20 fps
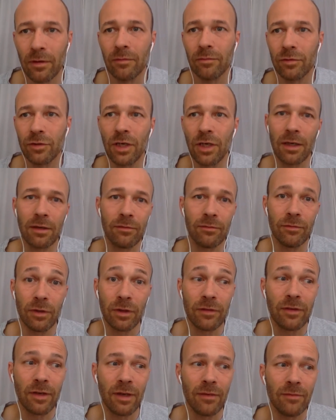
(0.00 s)
stark
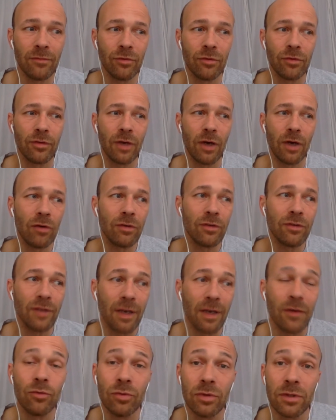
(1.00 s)
wirksam, wo es auch
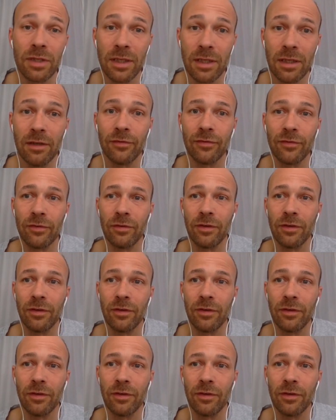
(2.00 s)
sehr gut hilft.